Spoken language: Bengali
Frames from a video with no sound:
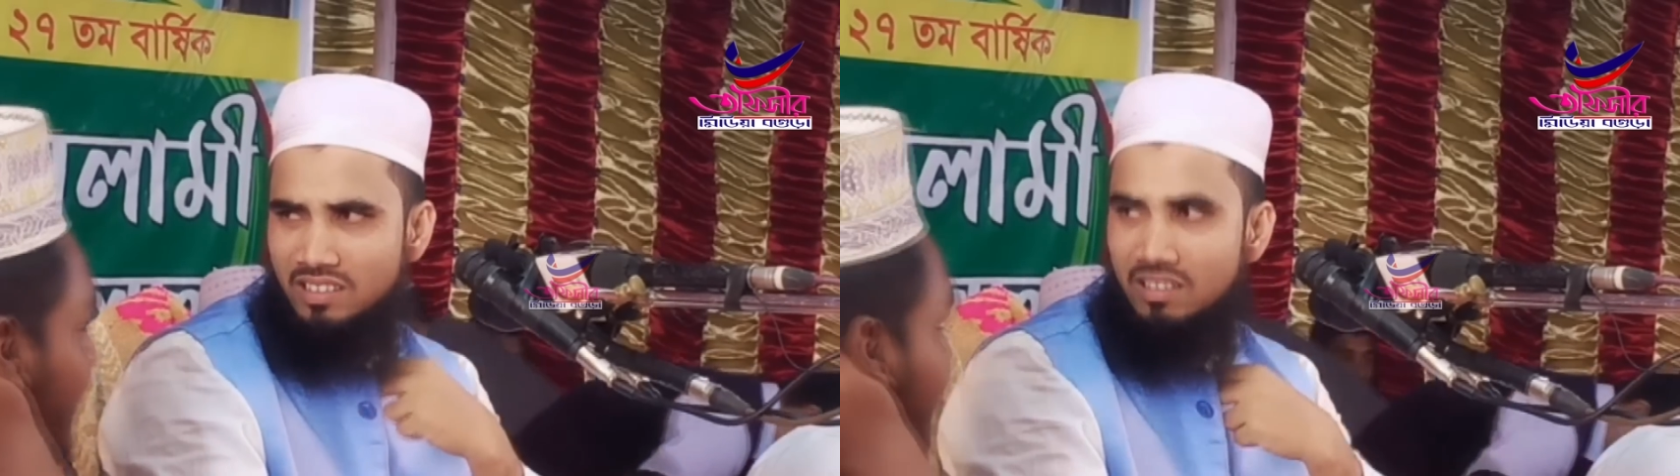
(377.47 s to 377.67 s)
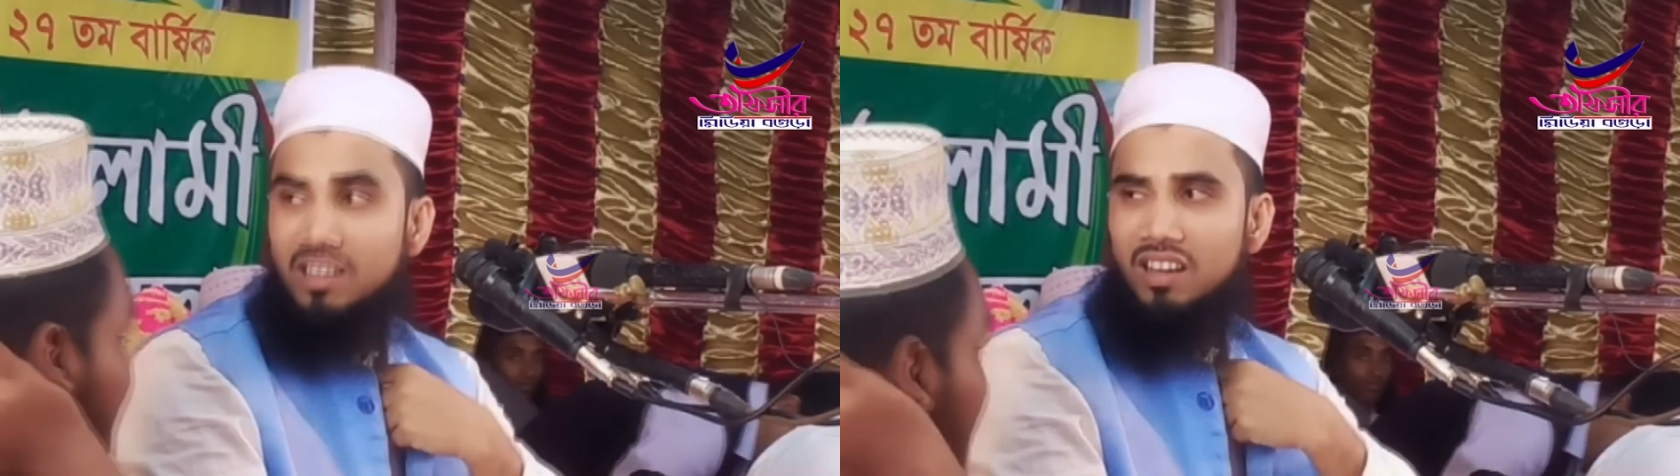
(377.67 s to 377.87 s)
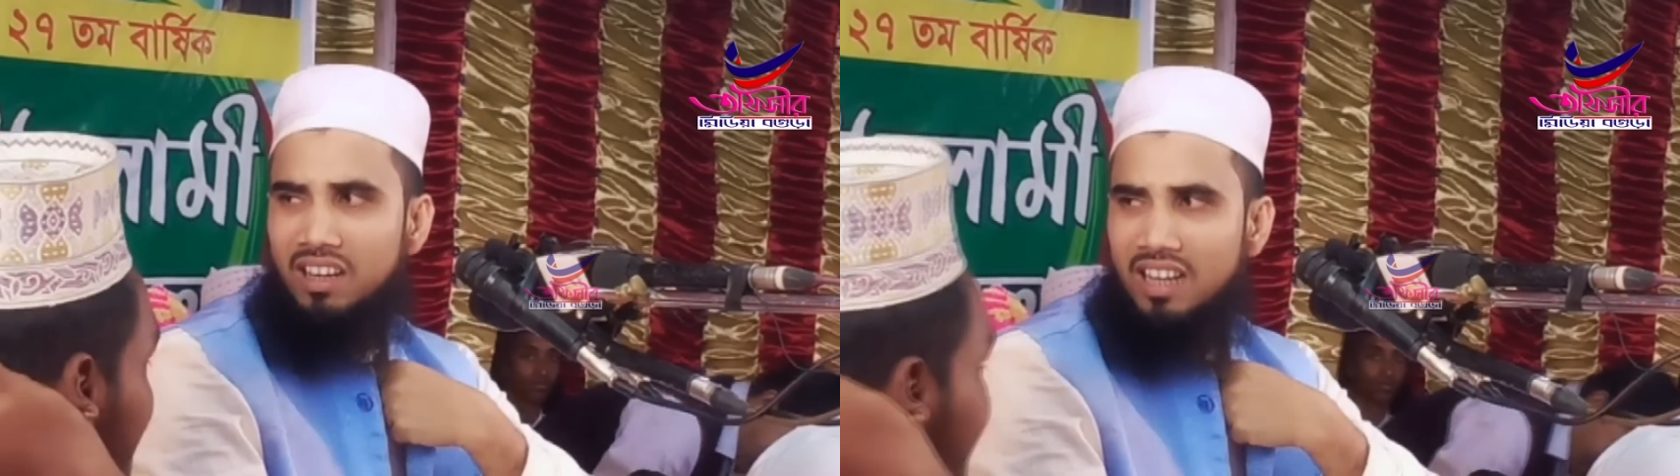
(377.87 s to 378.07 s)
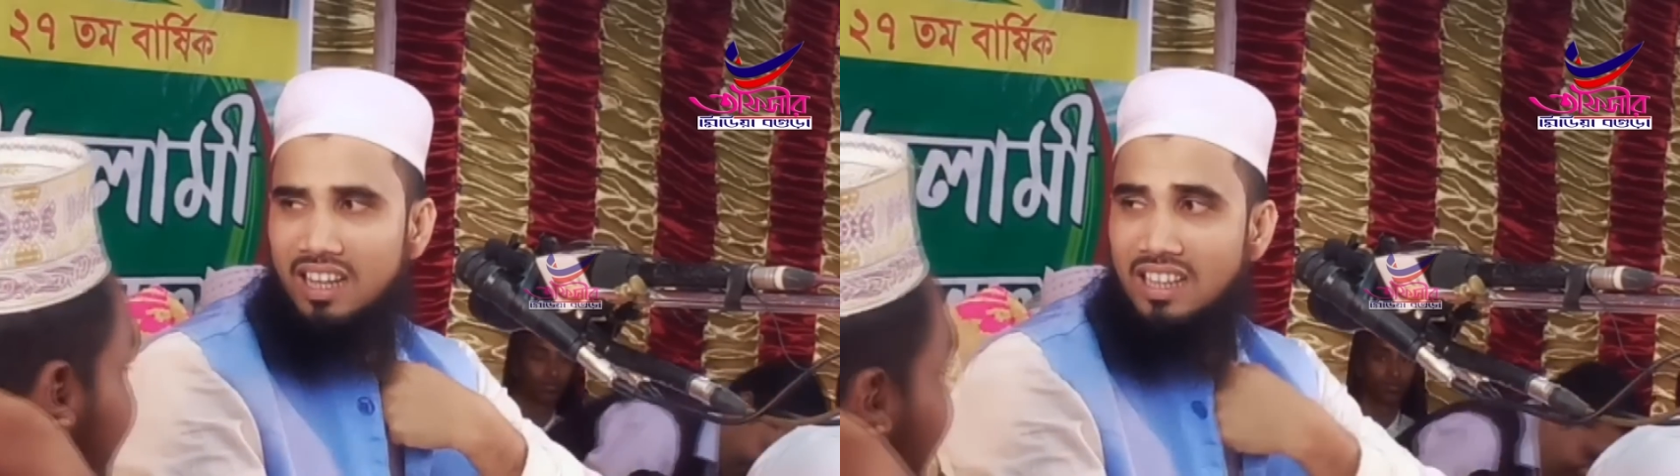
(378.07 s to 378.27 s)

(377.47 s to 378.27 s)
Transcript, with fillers: কথা কন না খেয়ে